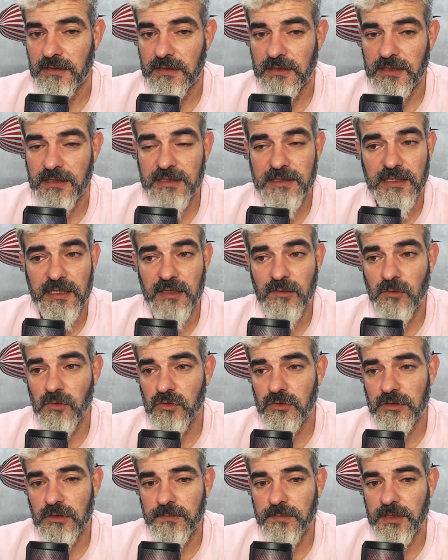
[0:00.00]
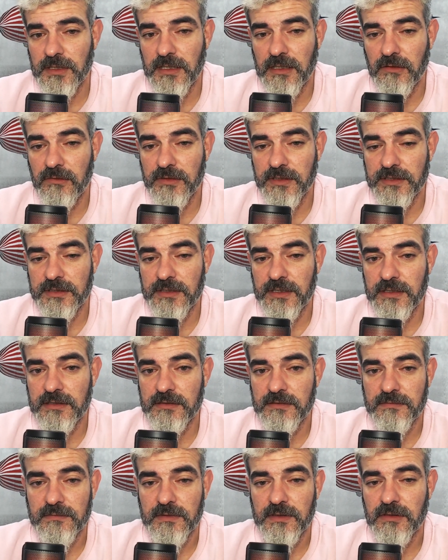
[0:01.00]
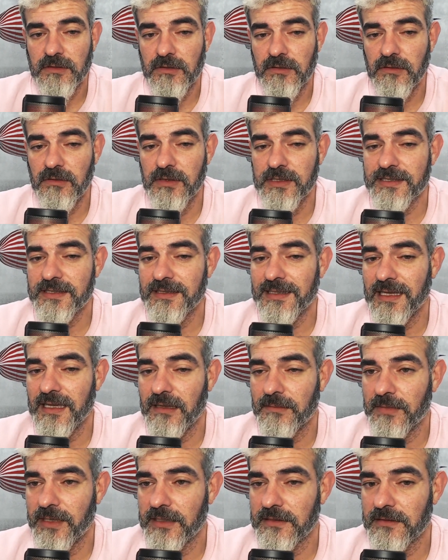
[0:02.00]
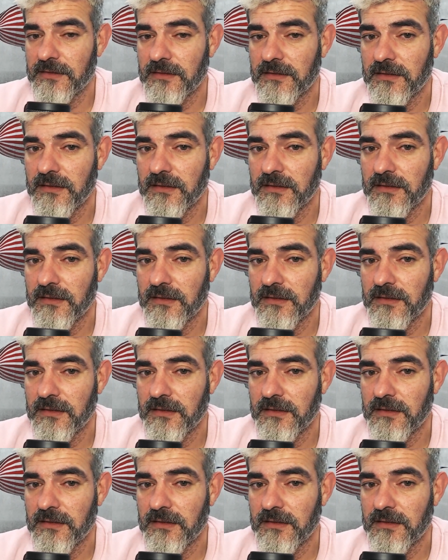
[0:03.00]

y tiene muchos protagonistas. No es nada más.